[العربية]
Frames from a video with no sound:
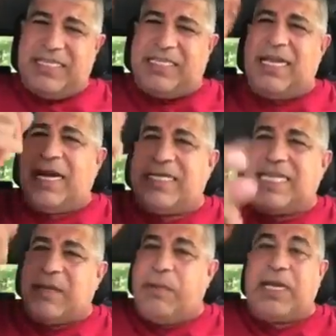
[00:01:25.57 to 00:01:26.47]
دسنا
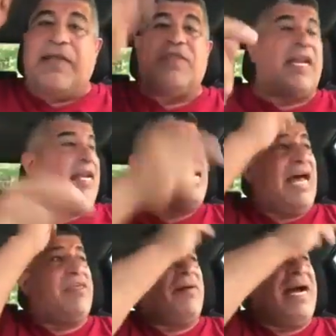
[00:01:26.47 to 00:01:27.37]
راسك بالقندره
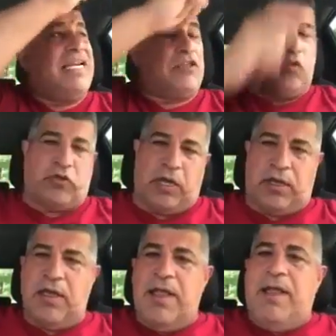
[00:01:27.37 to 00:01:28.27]
الكاظمه على صورتك
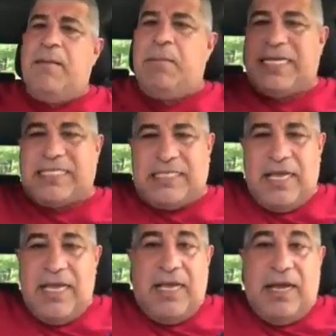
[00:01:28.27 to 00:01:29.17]
بس
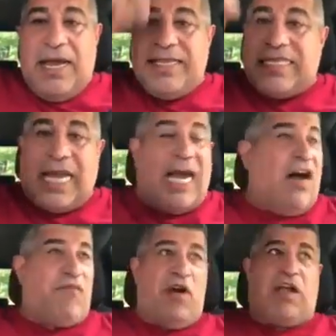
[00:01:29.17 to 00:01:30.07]
انت
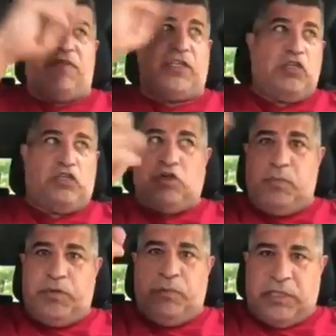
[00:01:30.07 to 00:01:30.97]
خاف وقفت
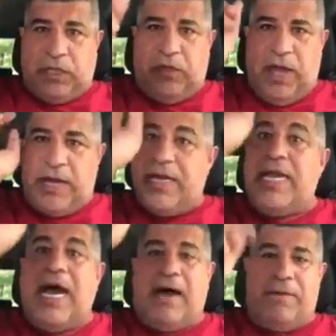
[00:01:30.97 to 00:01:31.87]
الجنوب من المتظاهرين
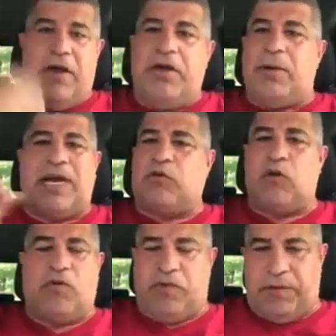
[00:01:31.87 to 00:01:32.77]
لا احنا ما راح
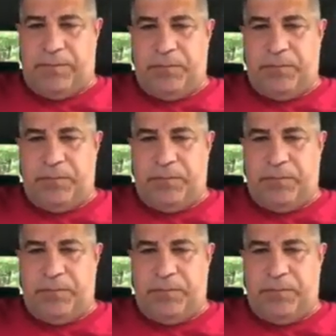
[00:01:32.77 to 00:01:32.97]
توقفنا